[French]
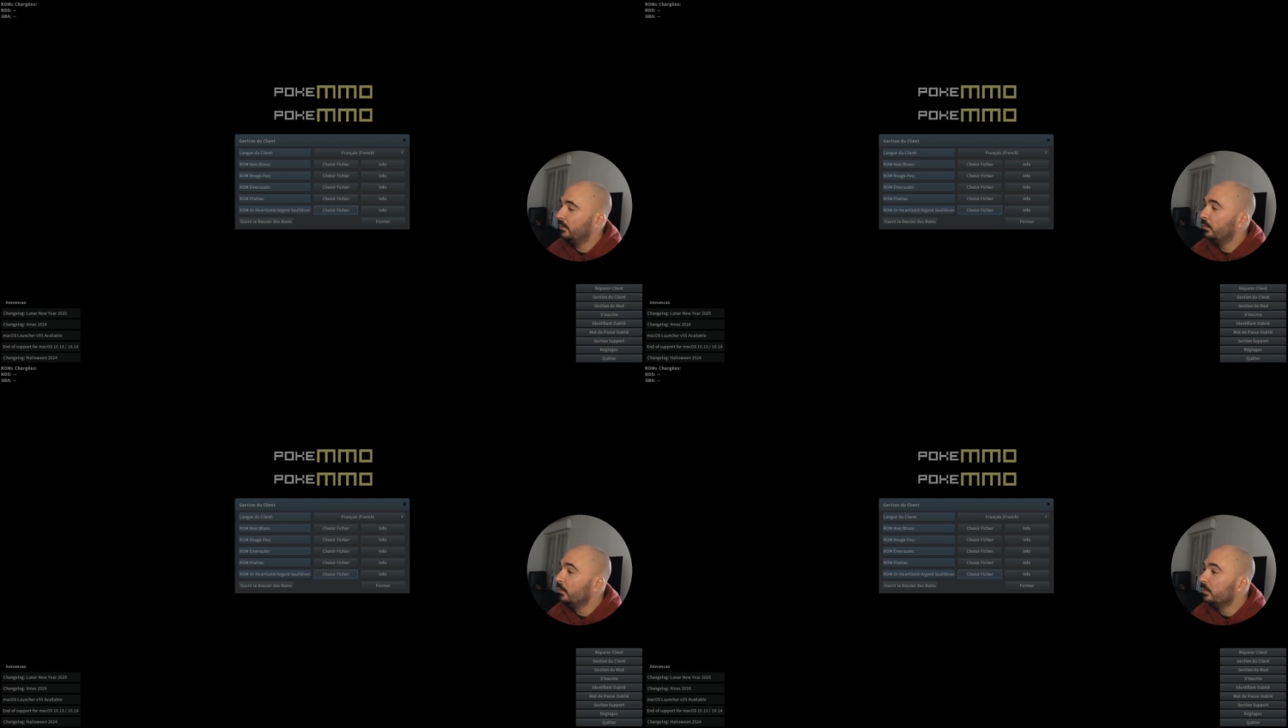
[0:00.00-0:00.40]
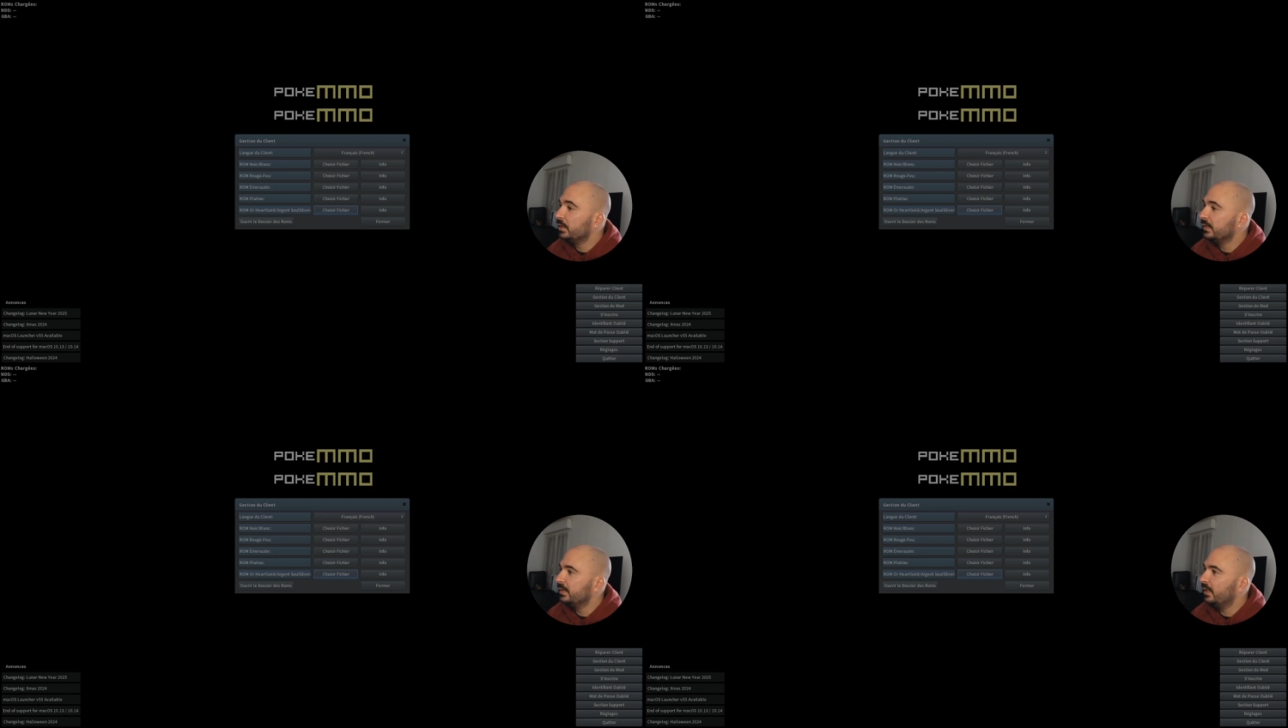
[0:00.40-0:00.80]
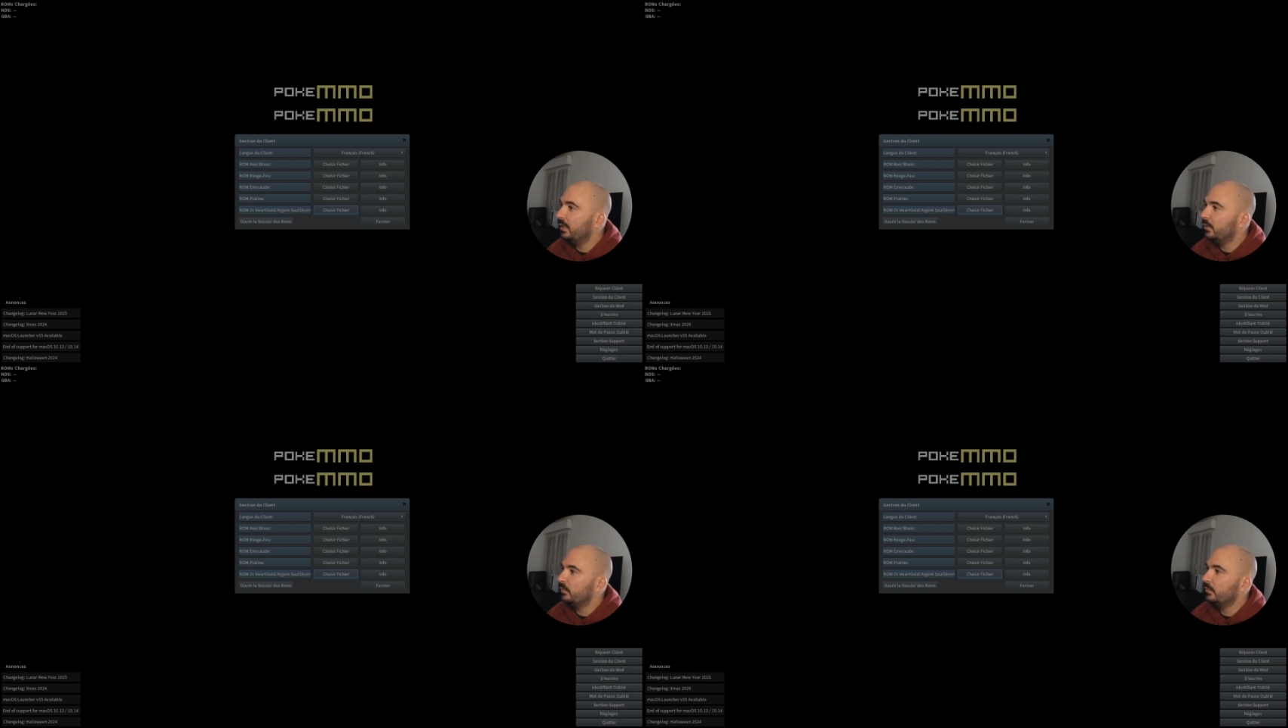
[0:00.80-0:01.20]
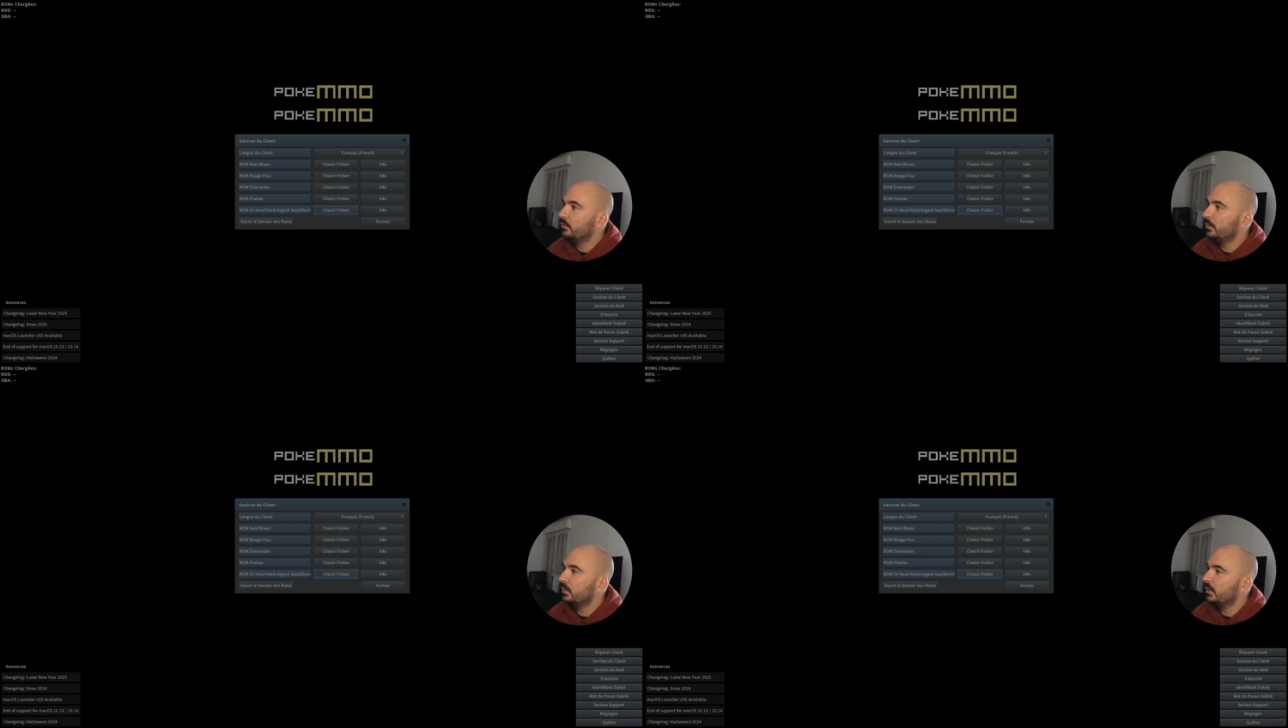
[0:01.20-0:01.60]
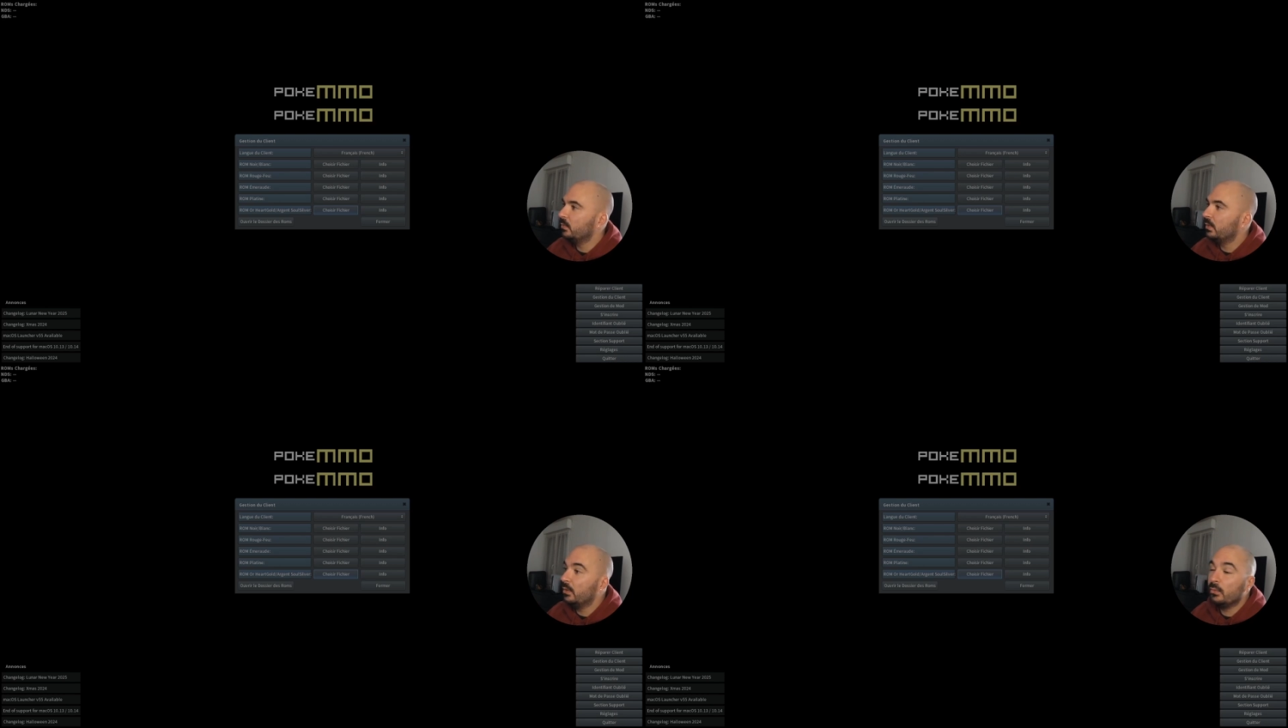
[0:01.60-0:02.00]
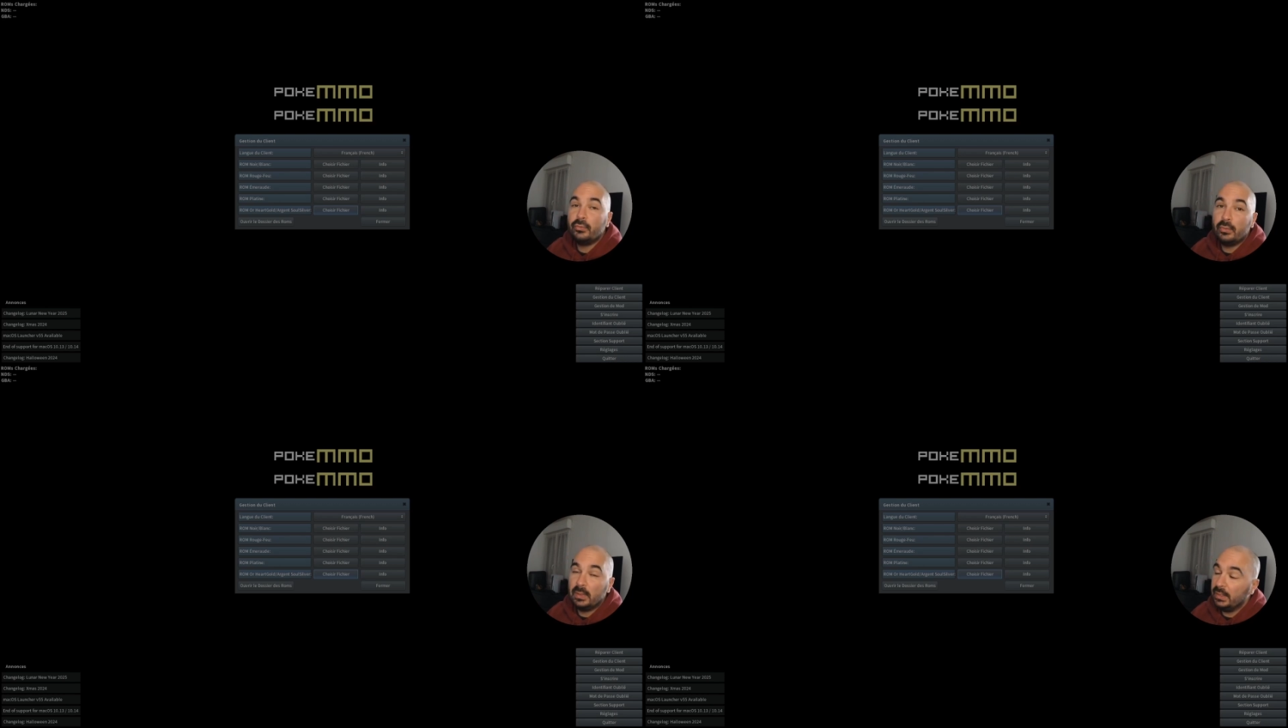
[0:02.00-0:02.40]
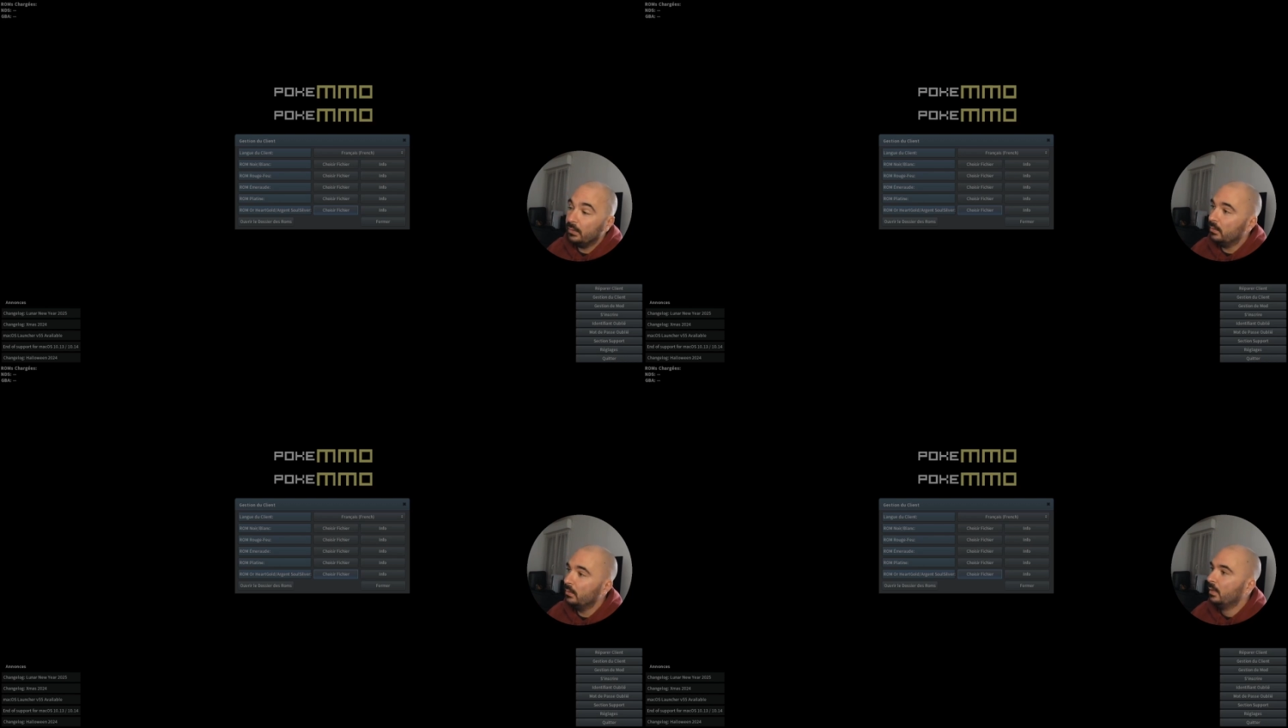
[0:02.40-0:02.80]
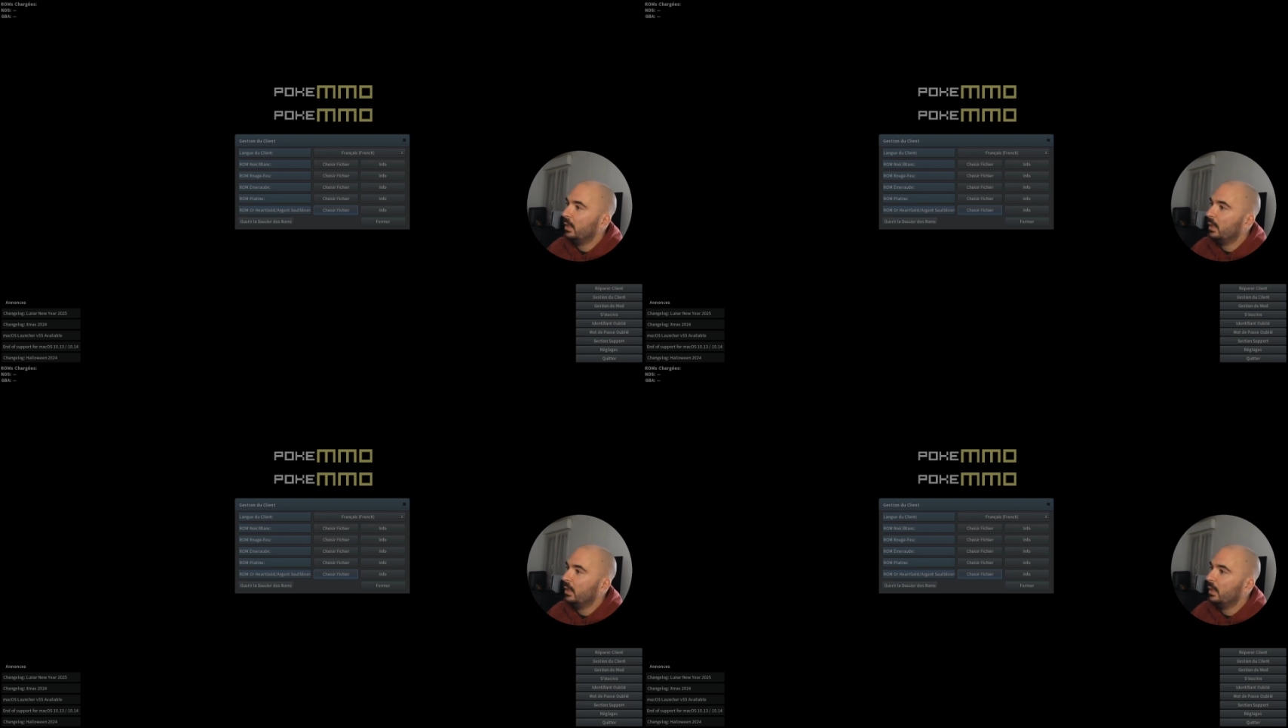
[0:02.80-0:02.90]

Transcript: logiciel, on va vous demander donc la langue du client,